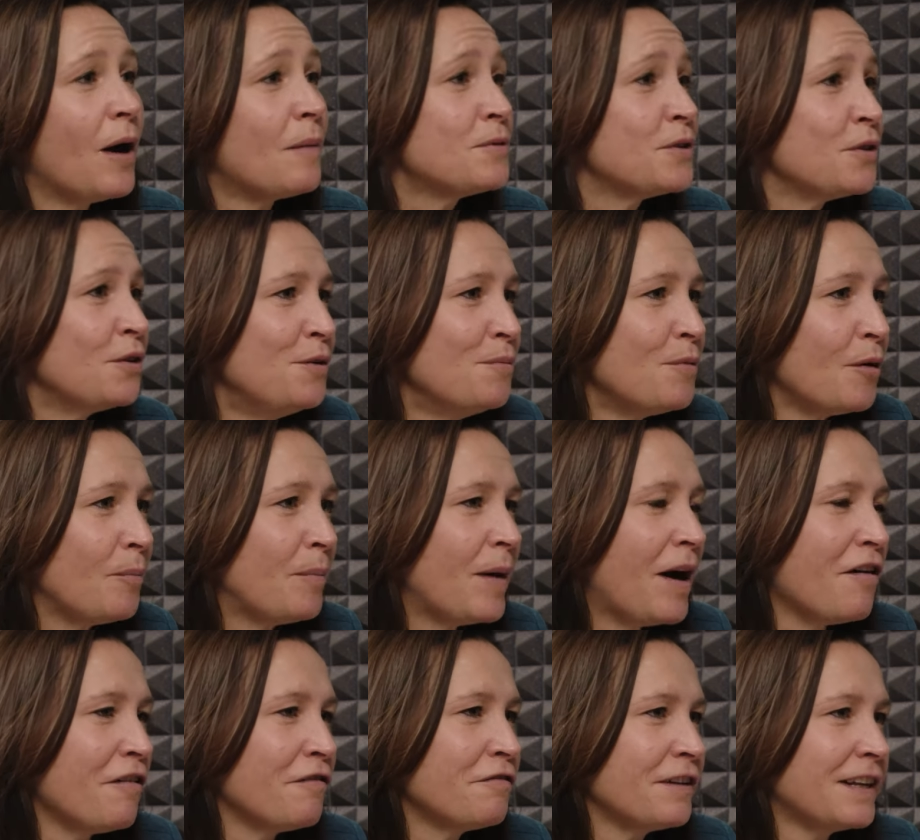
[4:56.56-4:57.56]
absolument
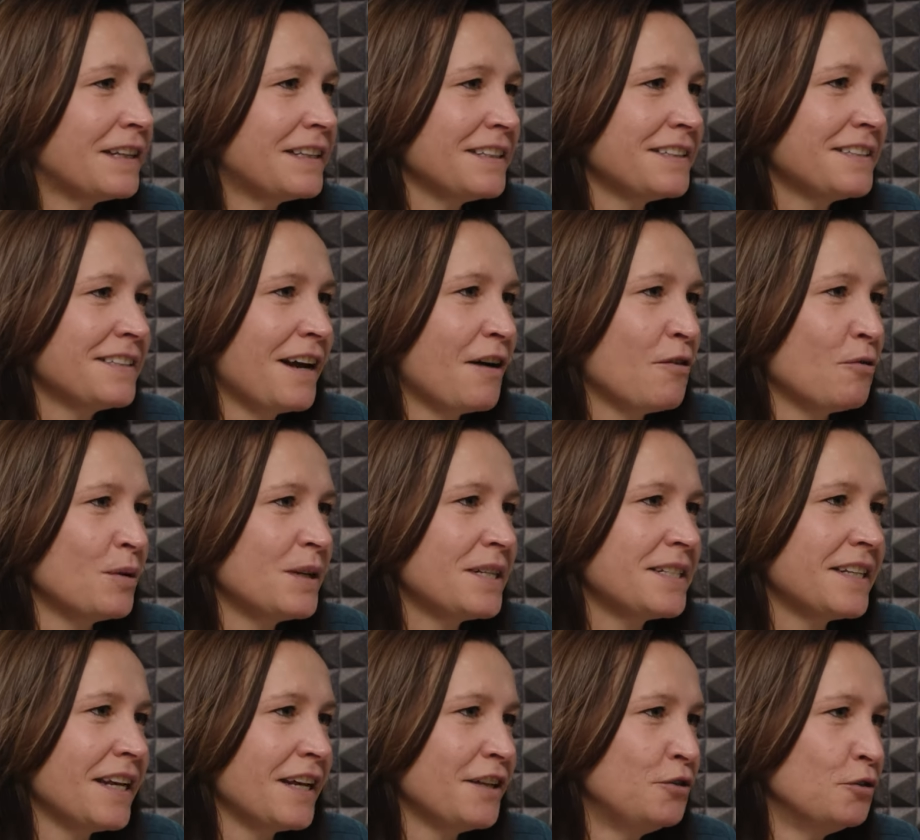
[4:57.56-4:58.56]
pas en fait, et ça on le
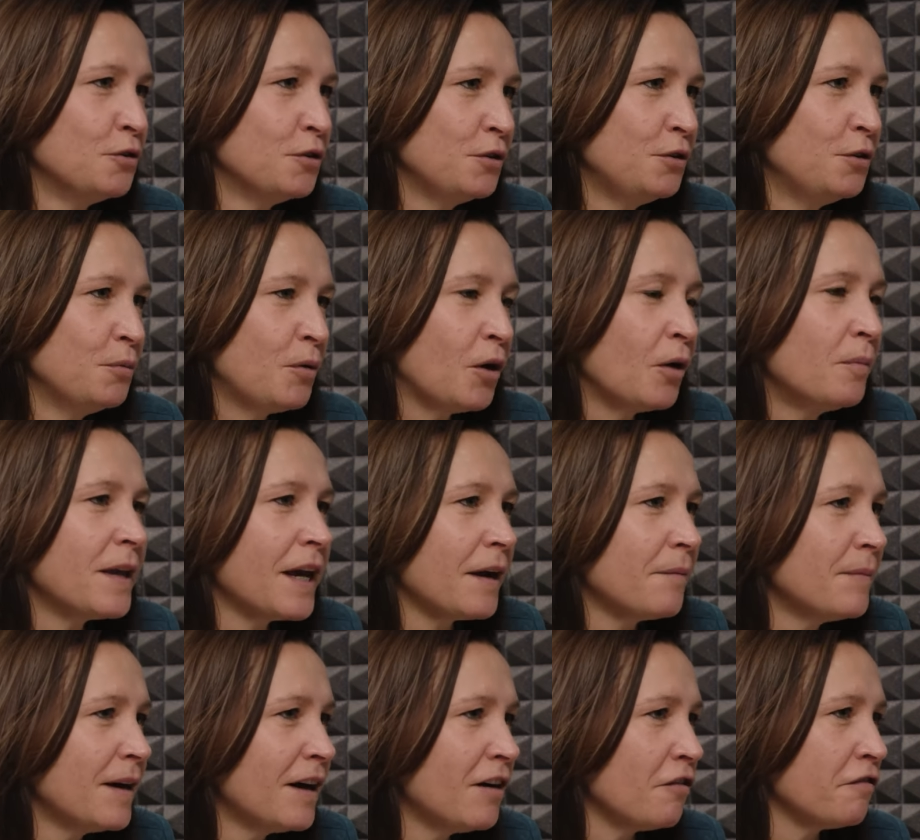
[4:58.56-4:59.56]
sait de, première
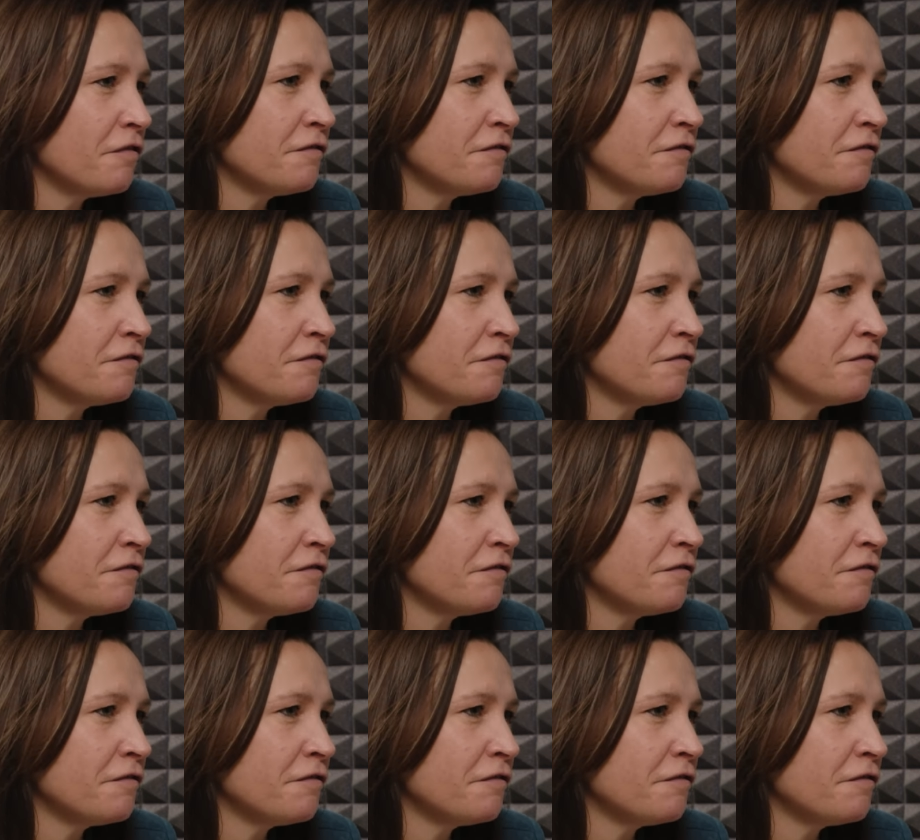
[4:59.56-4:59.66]
main. En